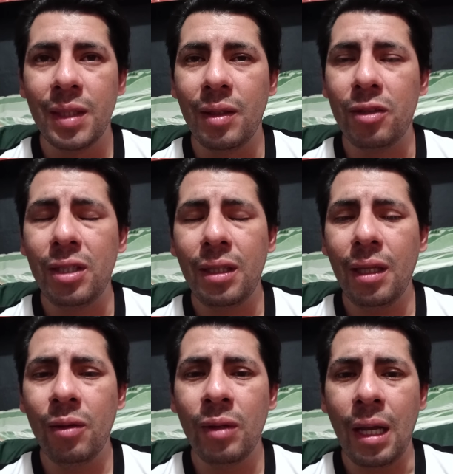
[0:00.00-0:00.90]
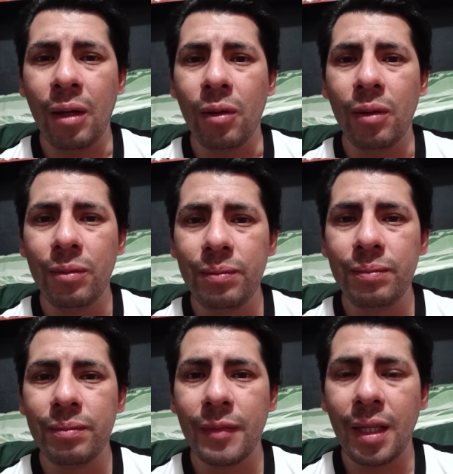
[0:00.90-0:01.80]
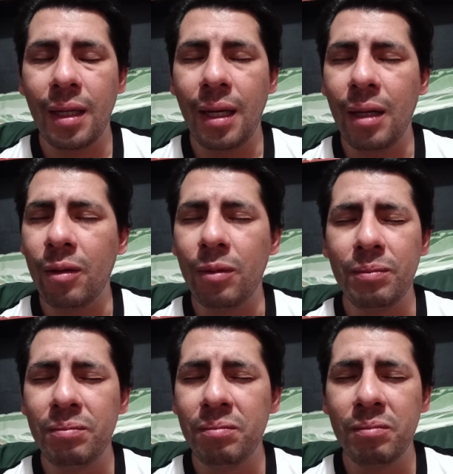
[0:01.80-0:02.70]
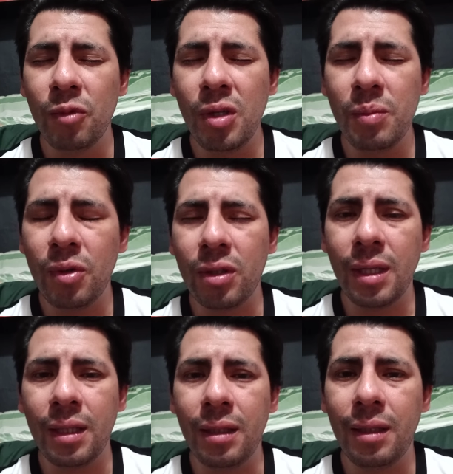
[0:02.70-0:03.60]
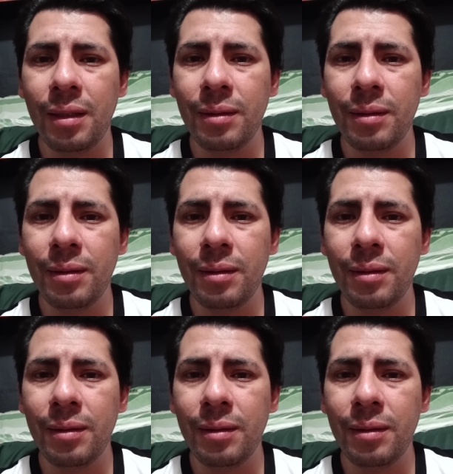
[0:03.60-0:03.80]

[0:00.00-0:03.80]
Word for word: Pero sí te digo algo, algo muy importante.